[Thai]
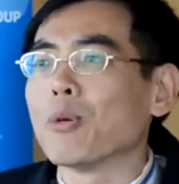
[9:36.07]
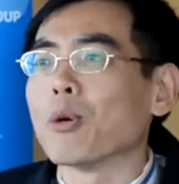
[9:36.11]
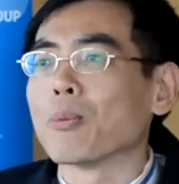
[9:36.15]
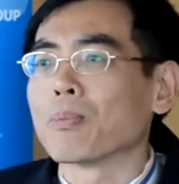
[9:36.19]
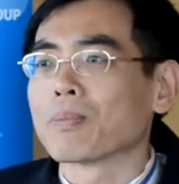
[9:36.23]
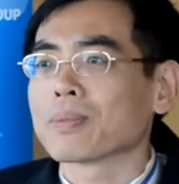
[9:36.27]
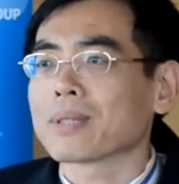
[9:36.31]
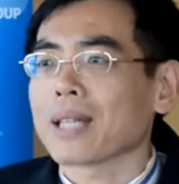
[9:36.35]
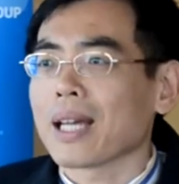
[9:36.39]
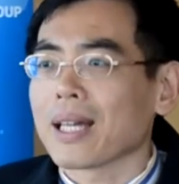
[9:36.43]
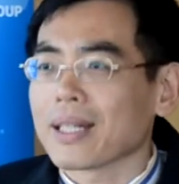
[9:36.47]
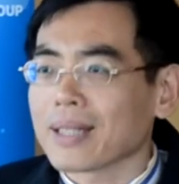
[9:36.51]
ระ
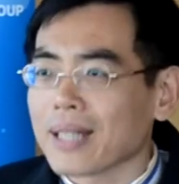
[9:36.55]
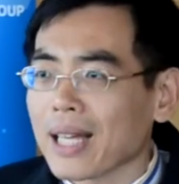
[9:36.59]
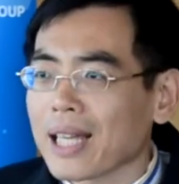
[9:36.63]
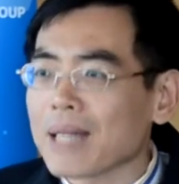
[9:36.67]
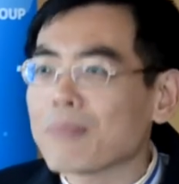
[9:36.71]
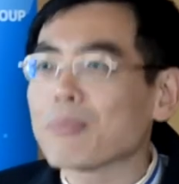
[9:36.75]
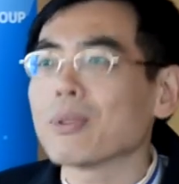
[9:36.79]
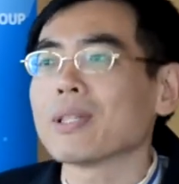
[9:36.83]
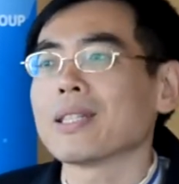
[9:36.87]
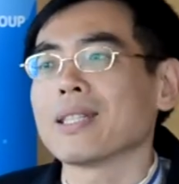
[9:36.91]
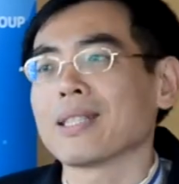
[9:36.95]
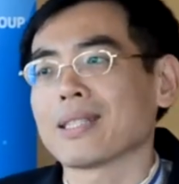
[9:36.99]
บบกา
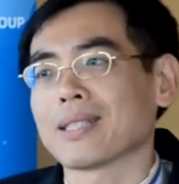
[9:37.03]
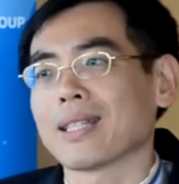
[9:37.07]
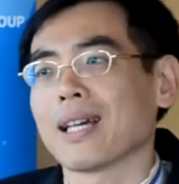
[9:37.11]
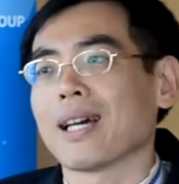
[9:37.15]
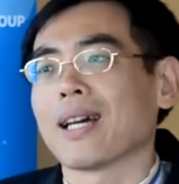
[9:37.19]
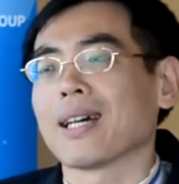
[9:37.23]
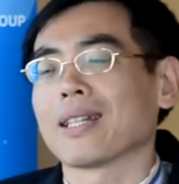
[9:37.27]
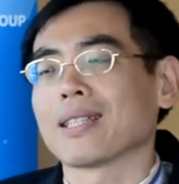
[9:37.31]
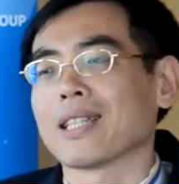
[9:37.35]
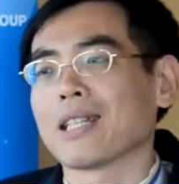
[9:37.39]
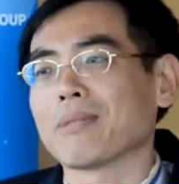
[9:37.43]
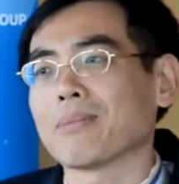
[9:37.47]
รให้บ
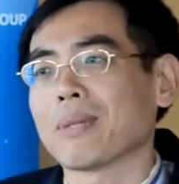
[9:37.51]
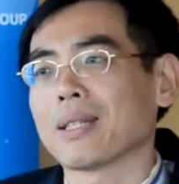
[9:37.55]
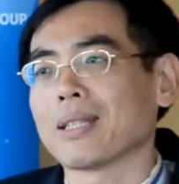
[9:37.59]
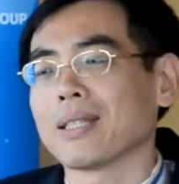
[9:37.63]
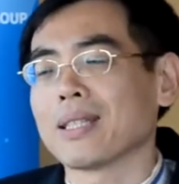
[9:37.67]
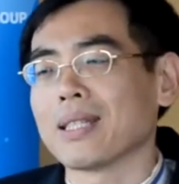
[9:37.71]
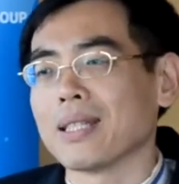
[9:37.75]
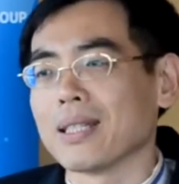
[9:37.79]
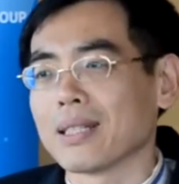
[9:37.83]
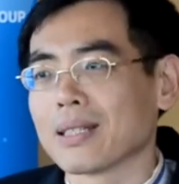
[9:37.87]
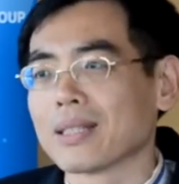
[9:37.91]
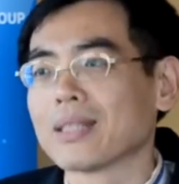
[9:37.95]
ริการให้
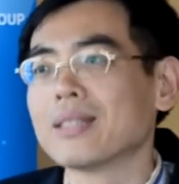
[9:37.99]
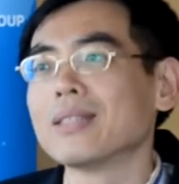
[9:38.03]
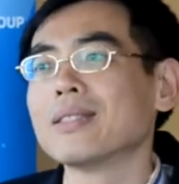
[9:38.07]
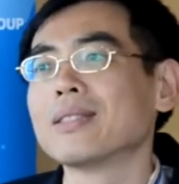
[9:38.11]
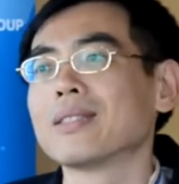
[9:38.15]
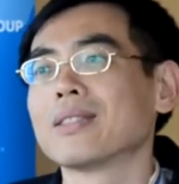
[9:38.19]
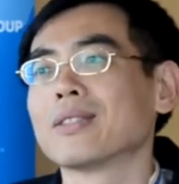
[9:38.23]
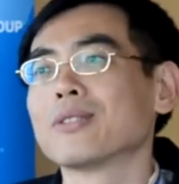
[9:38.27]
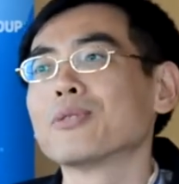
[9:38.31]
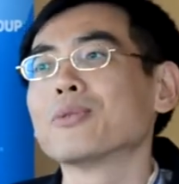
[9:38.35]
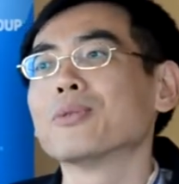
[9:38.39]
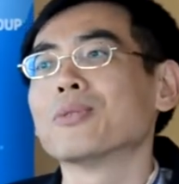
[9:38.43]
มันดี
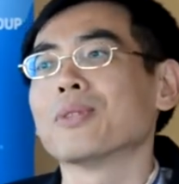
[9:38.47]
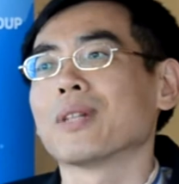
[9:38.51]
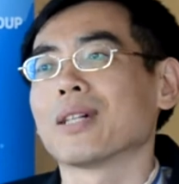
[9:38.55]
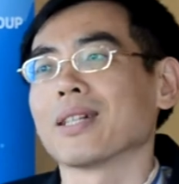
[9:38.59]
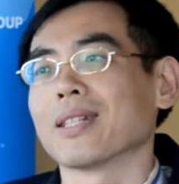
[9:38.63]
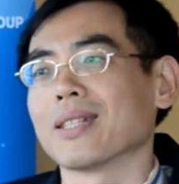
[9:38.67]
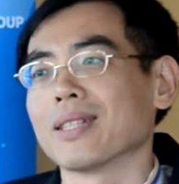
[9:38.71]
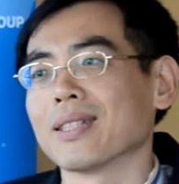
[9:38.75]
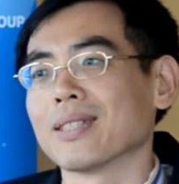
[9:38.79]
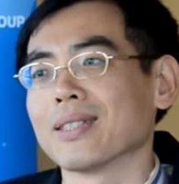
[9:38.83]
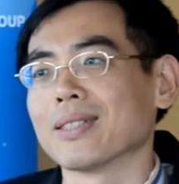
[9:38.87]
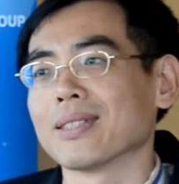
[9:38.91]
ขึ้น
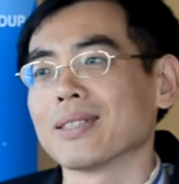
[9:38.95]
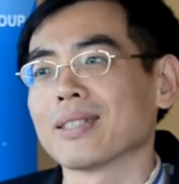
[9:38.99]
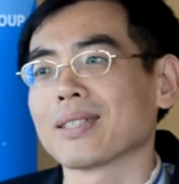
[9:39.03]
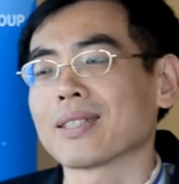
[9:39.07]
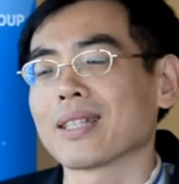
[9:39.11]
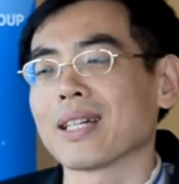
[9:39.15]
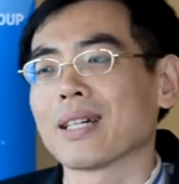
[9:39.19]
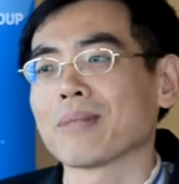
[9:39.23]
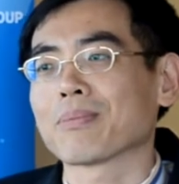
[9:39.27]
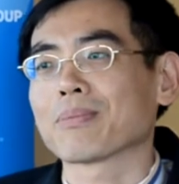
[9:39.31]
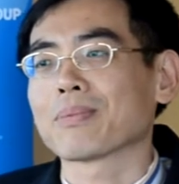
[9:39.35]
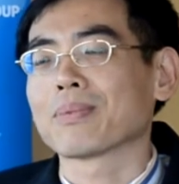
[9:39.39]
ด้วย
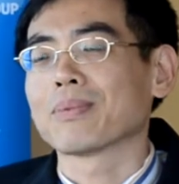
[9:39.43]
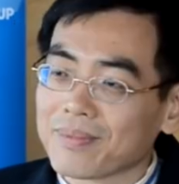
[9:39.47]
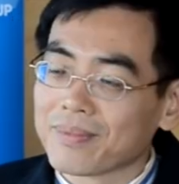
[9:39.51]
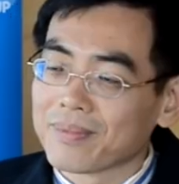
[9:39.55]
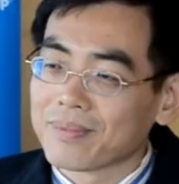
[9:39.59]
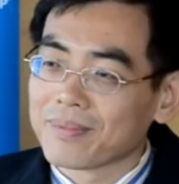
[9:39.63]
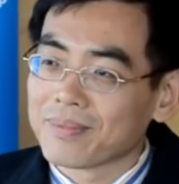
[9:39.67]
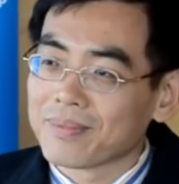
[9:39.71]
นะครับ